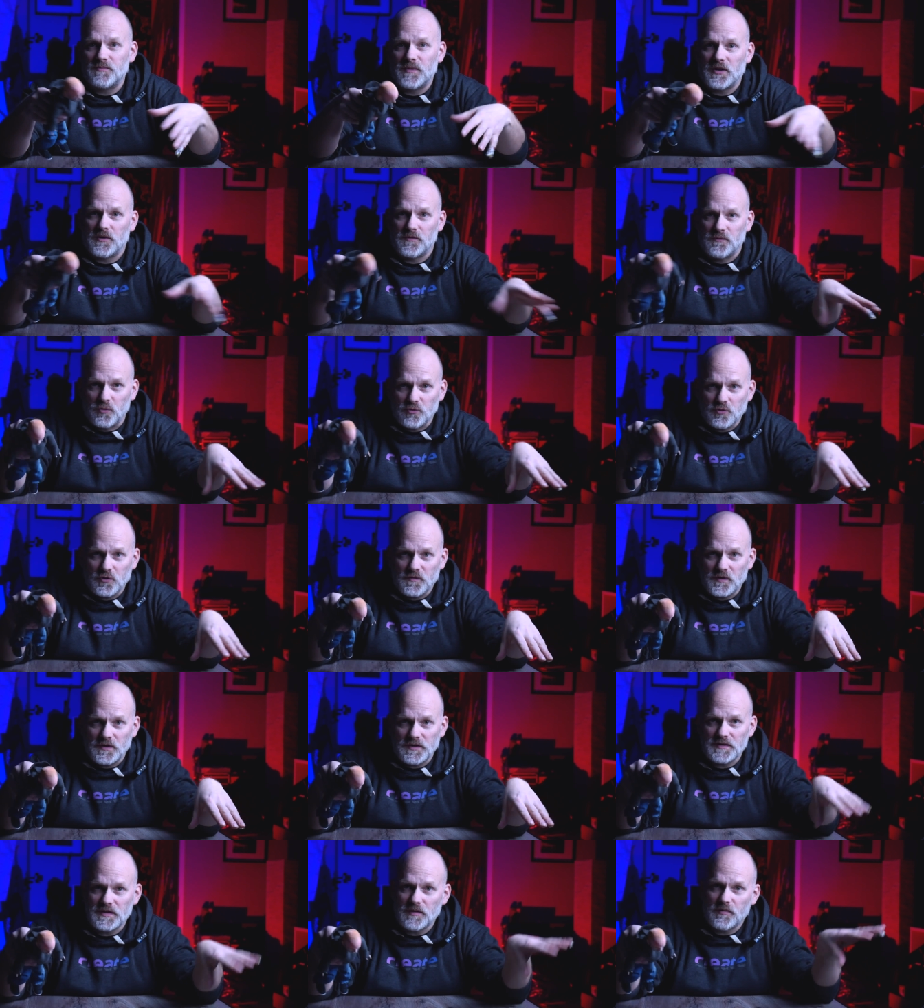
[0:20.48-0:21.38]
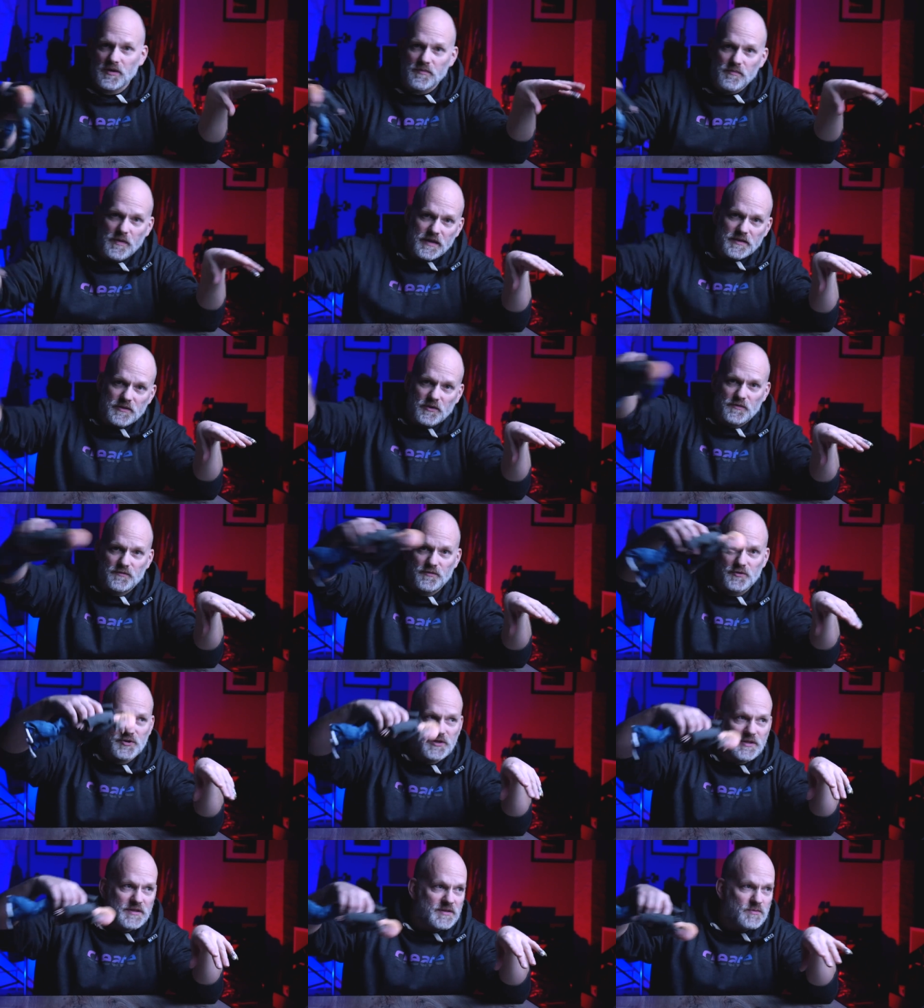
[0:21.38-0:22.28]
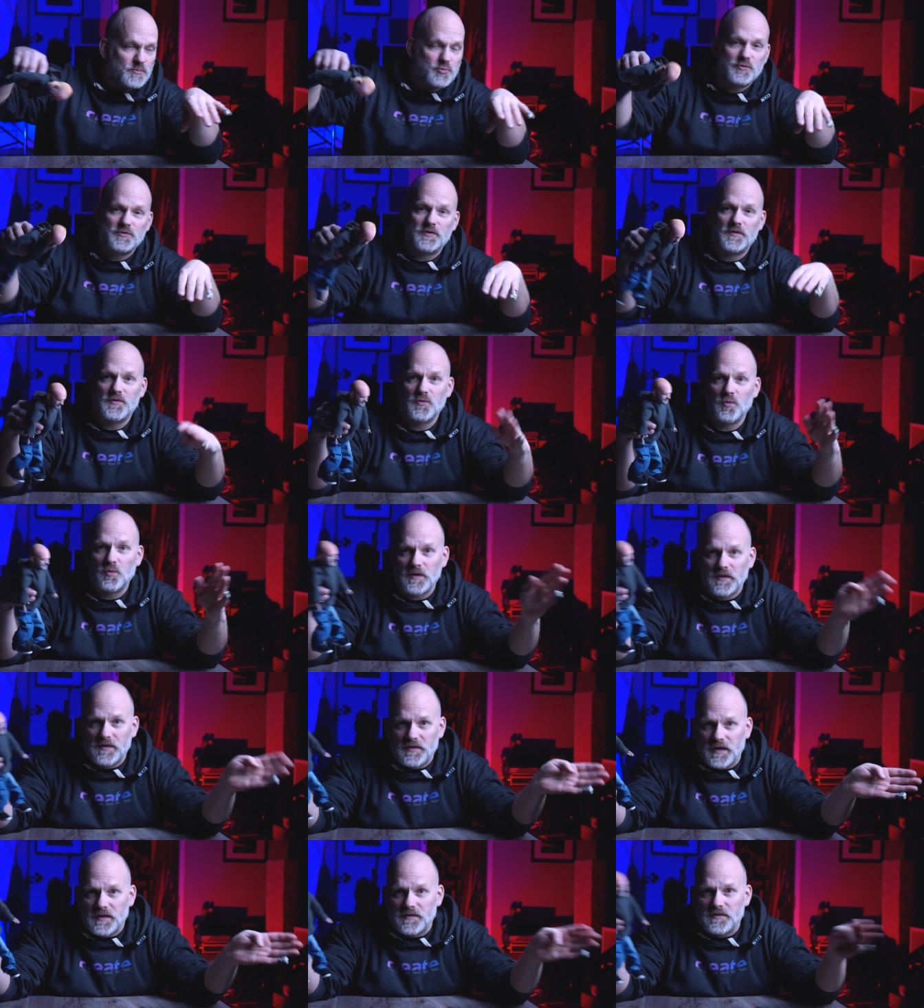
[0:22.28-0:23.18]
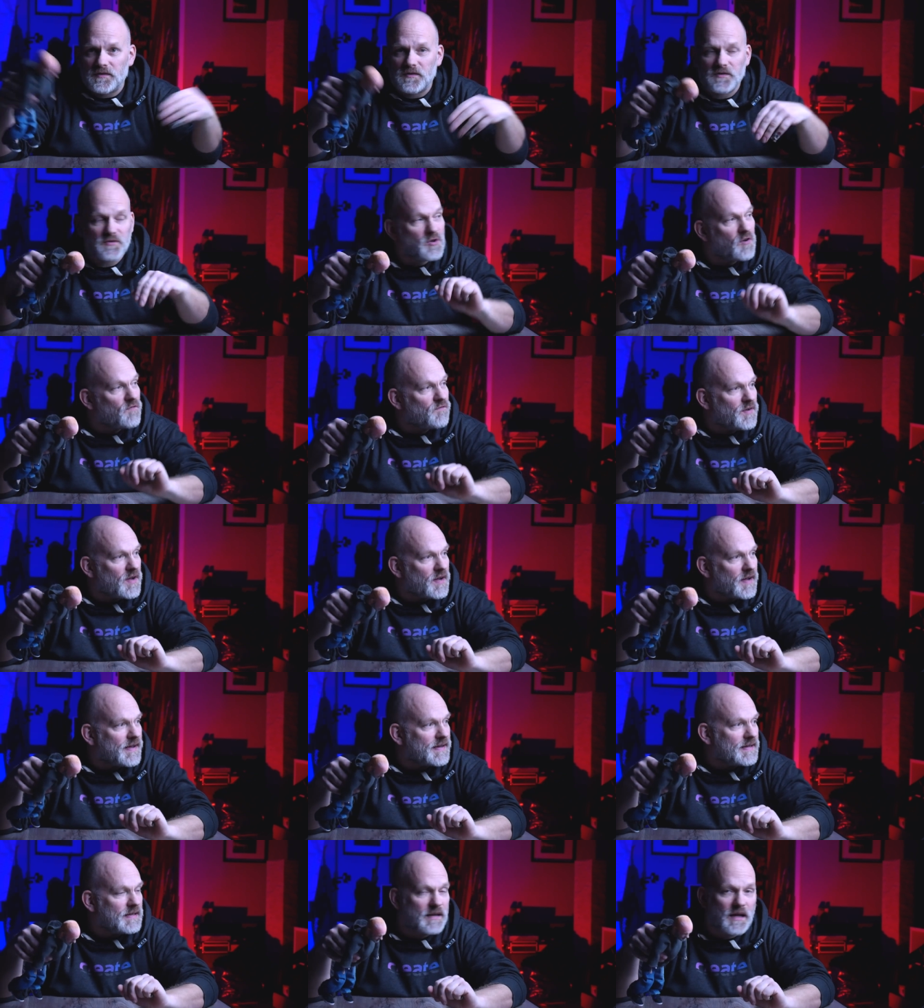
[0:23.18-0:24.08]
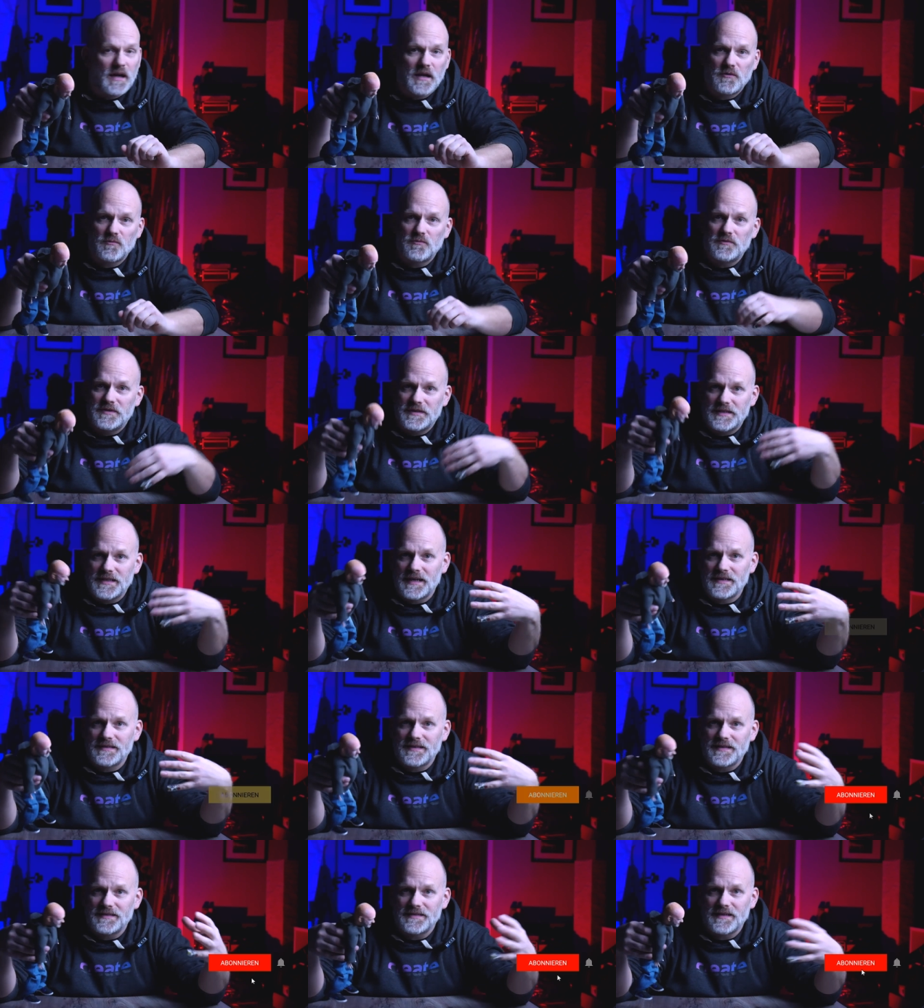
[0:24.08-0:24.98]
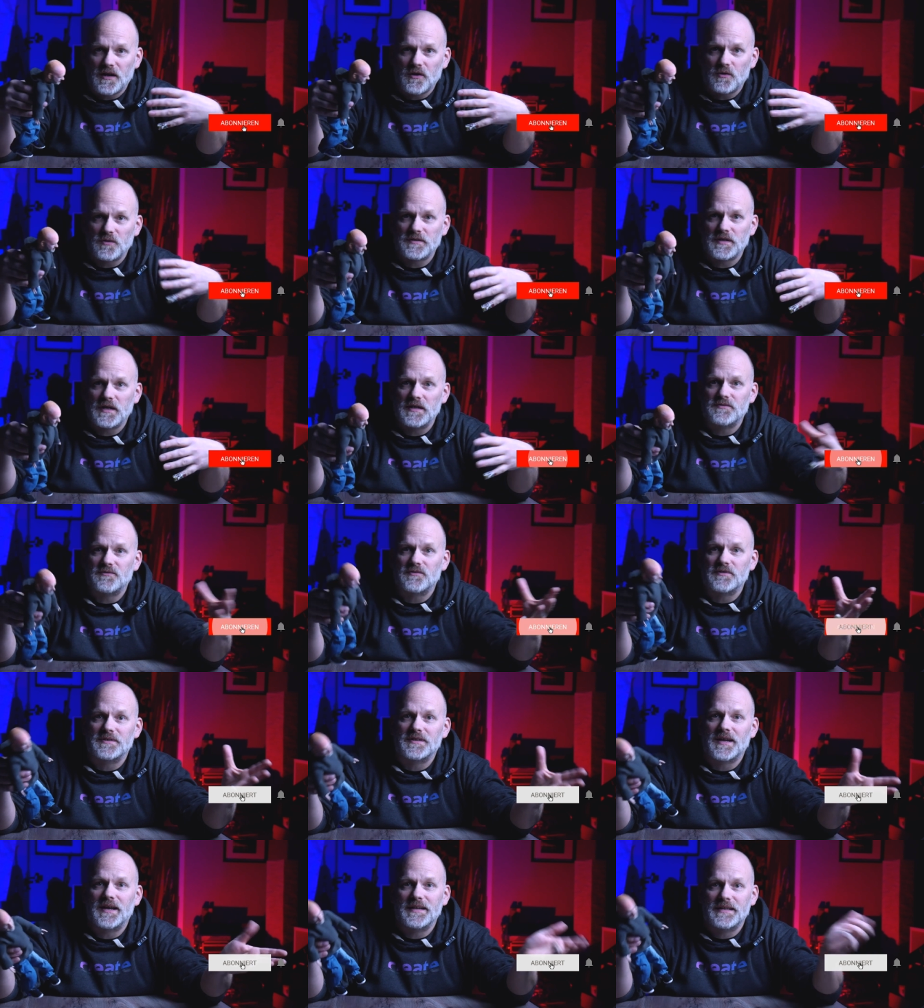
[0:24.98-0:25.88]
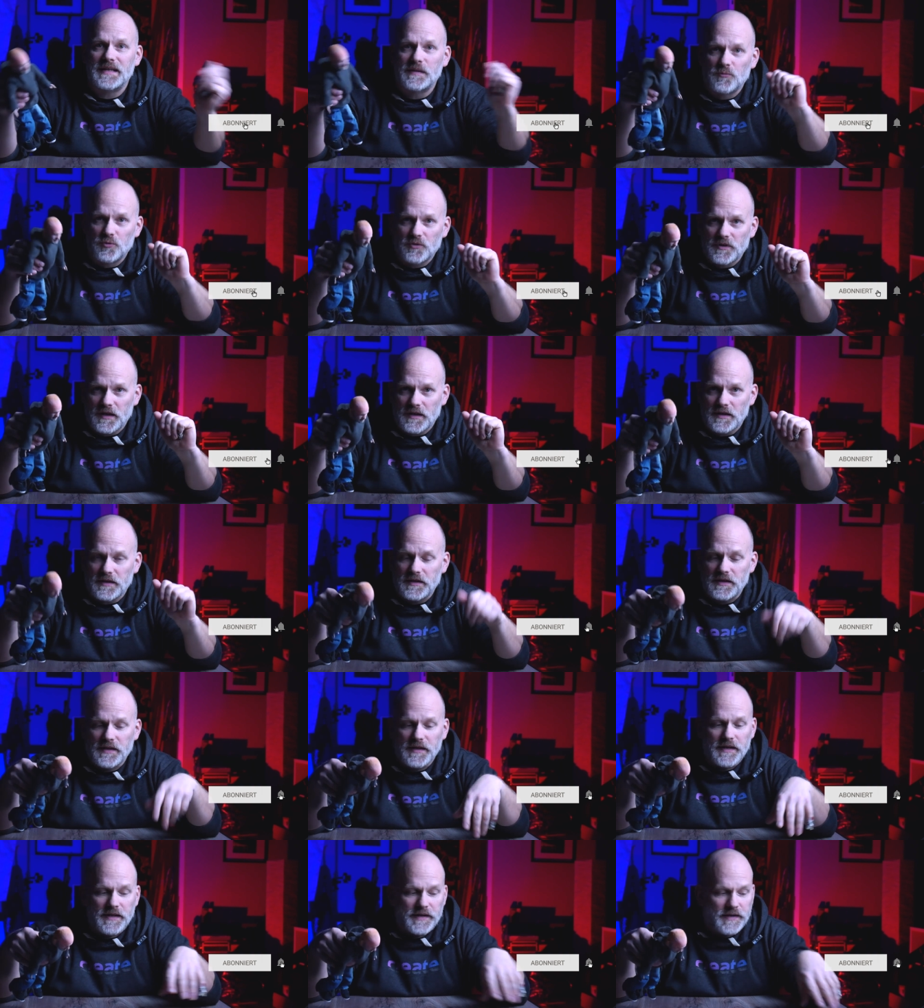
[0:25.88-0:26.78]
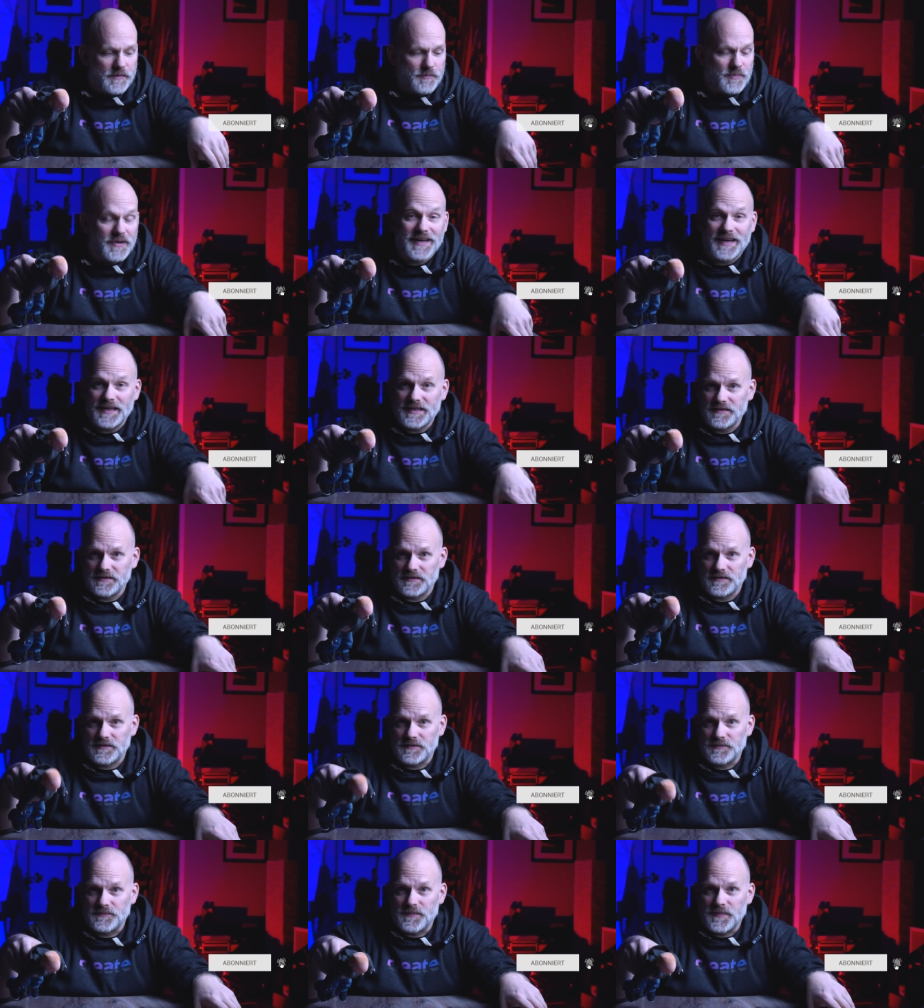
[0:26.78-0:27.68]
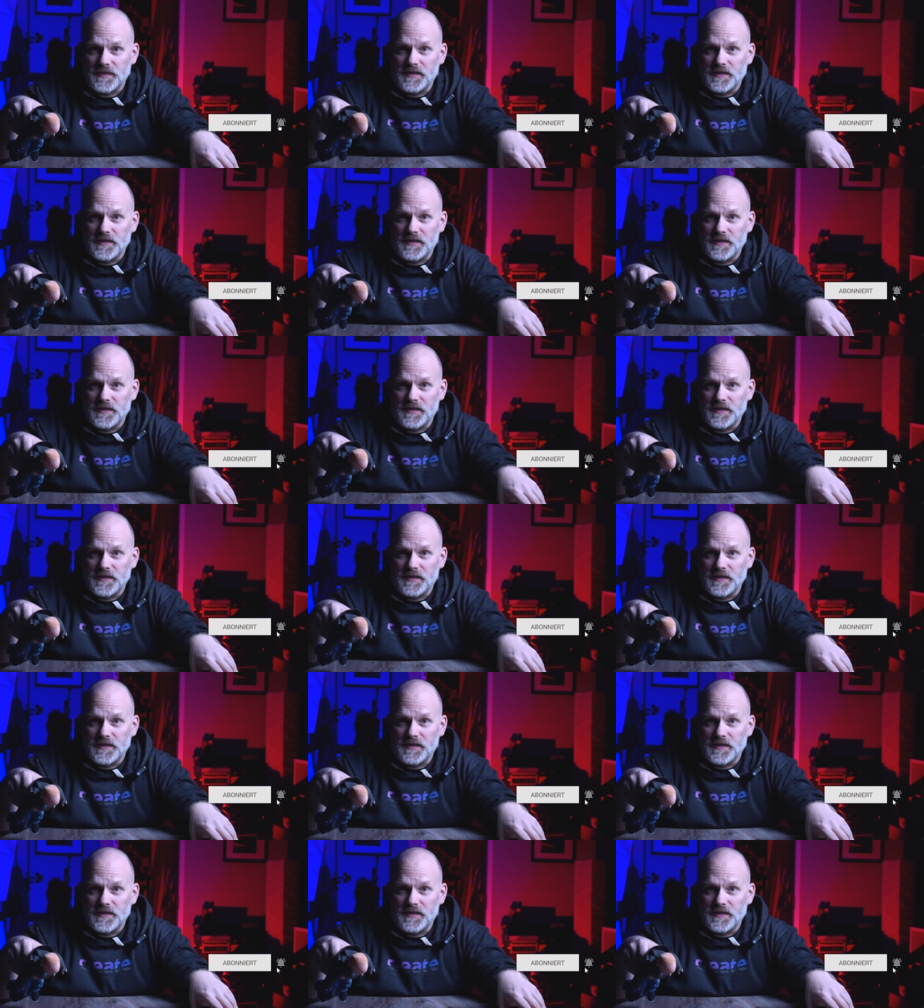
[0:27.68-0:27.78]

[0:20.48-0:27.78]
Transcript: Menge Fotos von sich selber gemacht, aus verschiedenen Positionen, das Ganze in eine Software reingeladen und die hat dann daraus halt so ein 3D-Modell berechnet.